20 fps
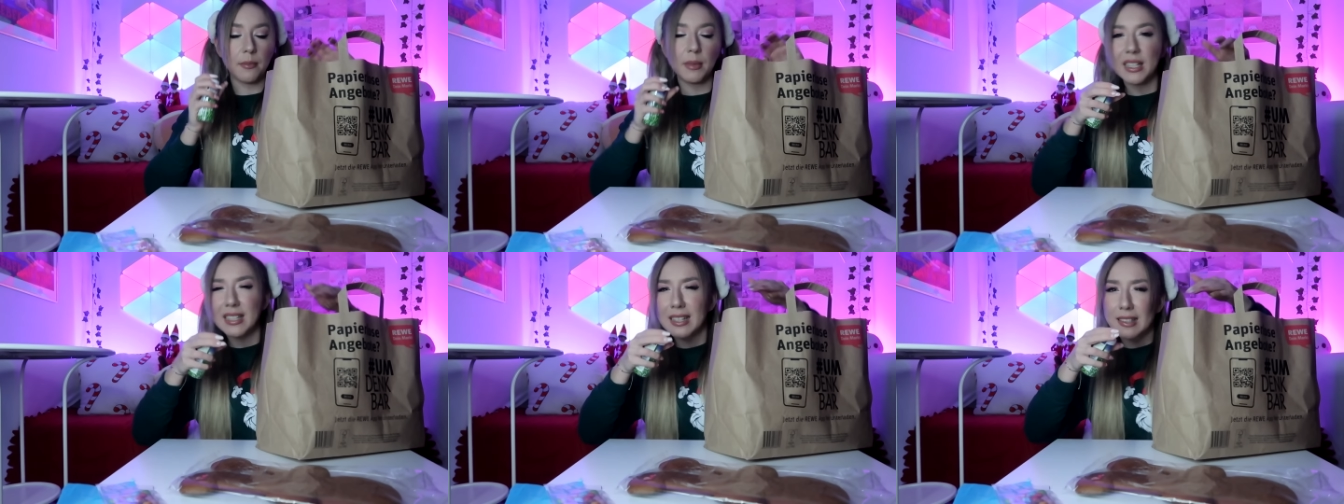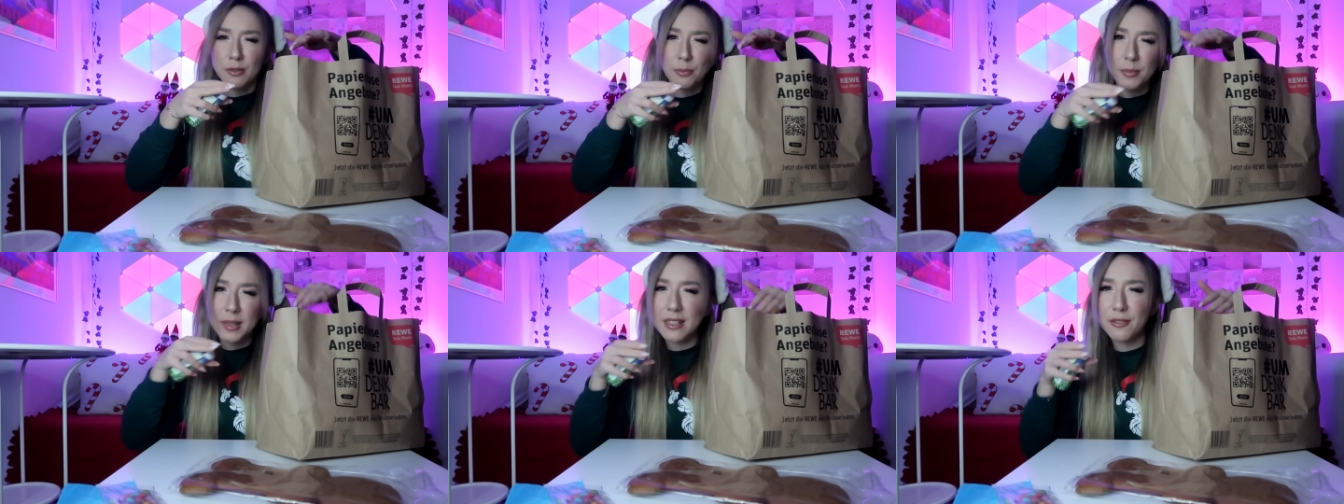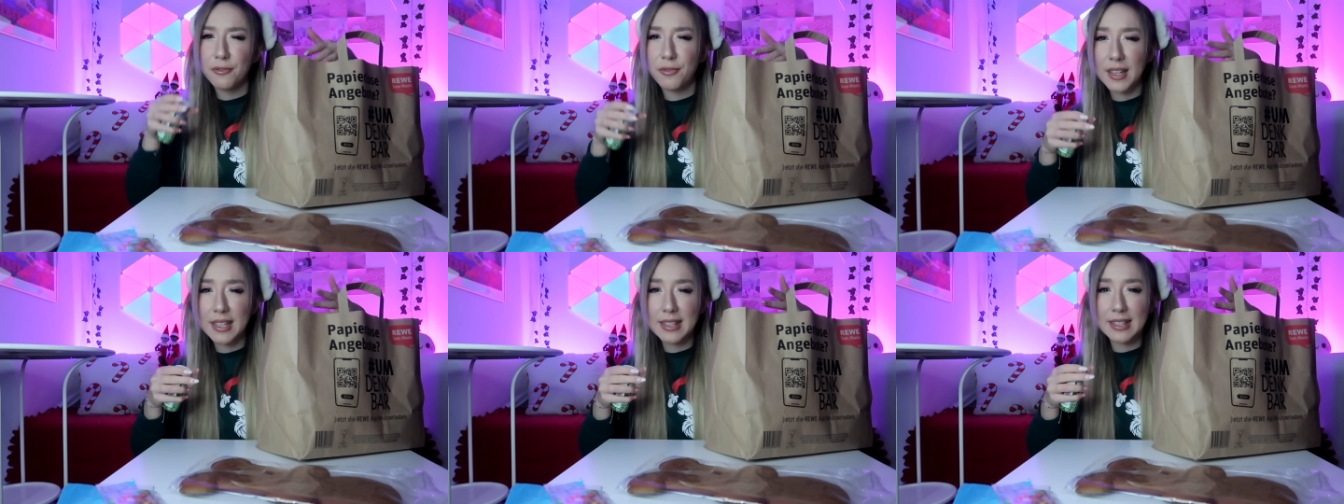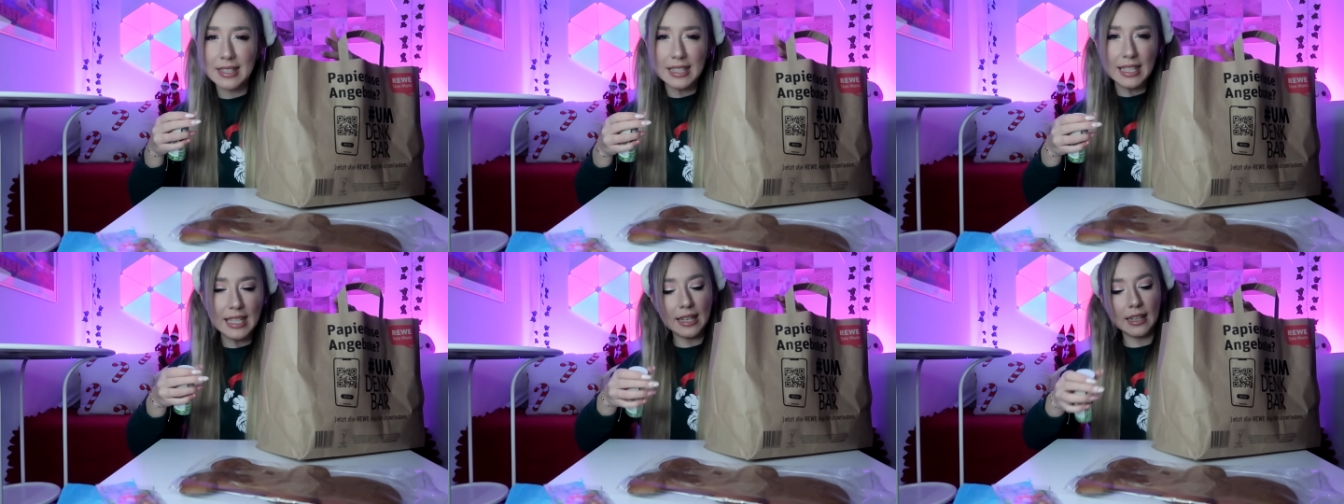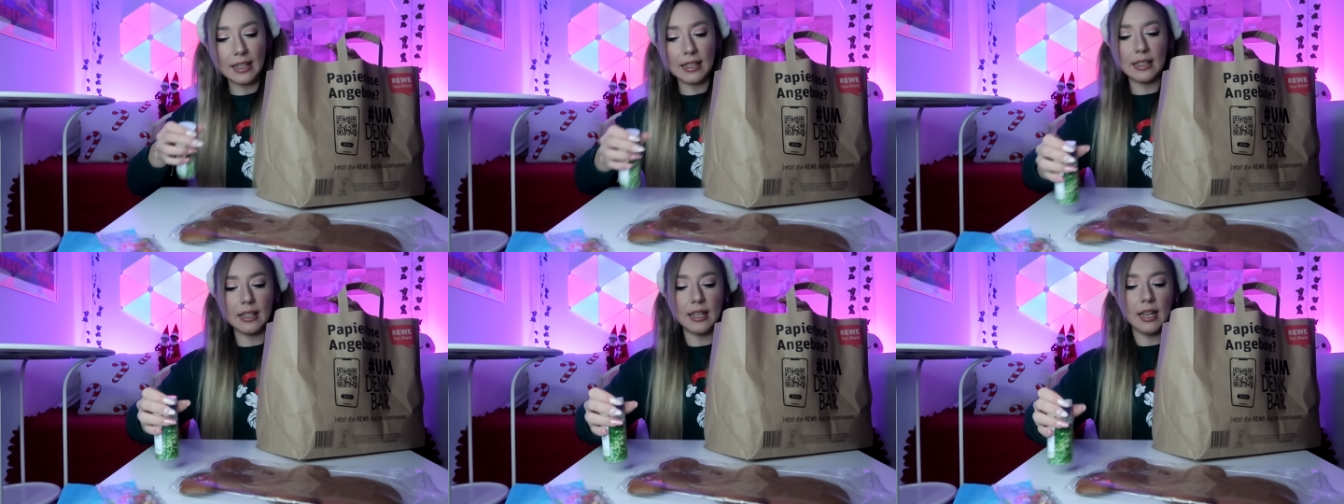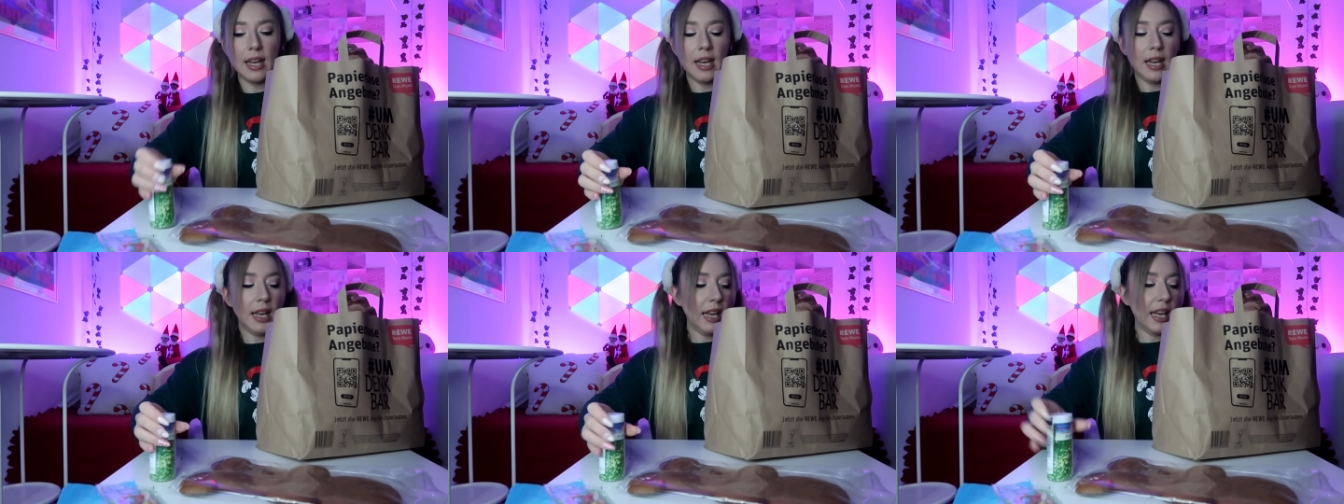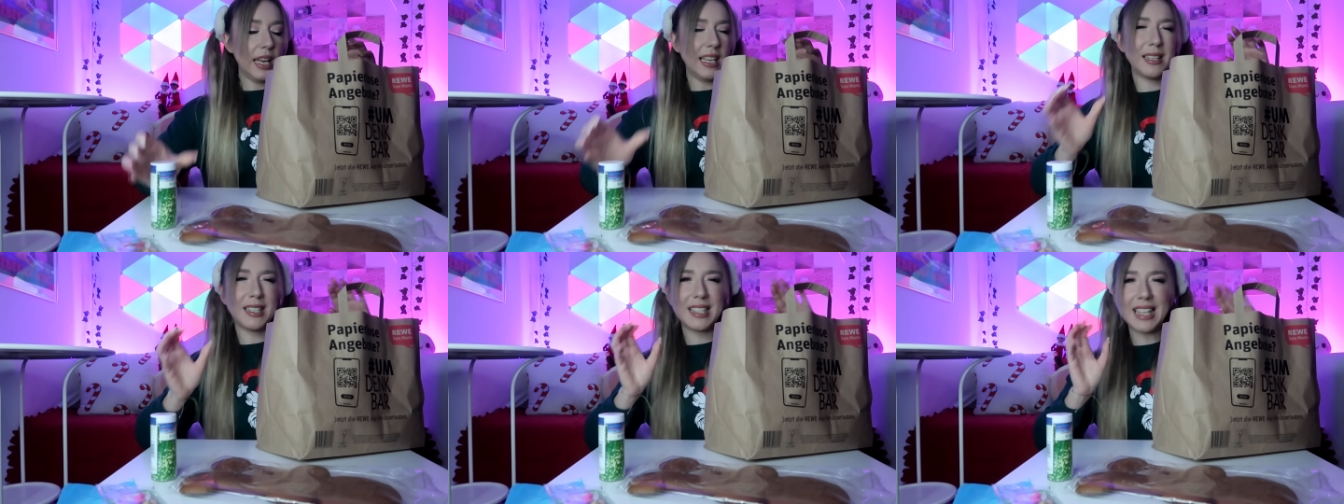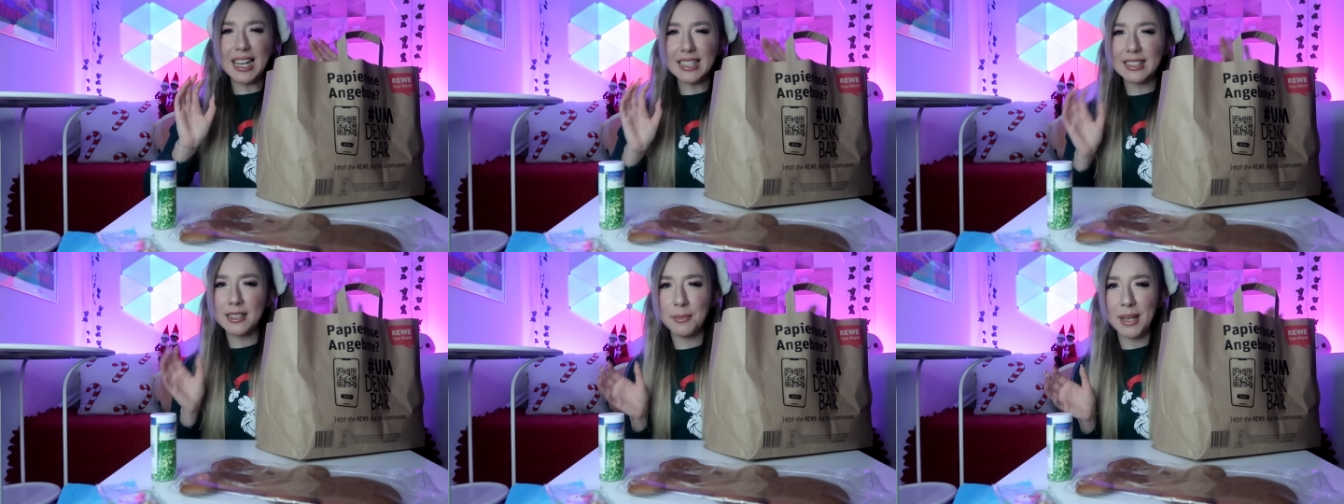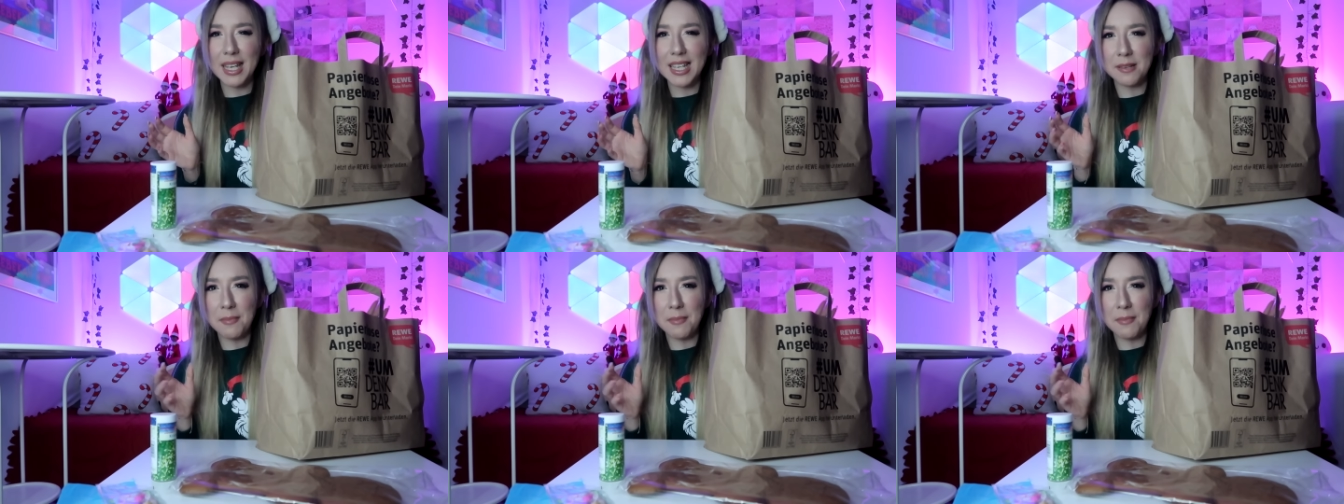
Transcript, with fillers: damit ich das so ein bisschen verziere. Ich dachte mir,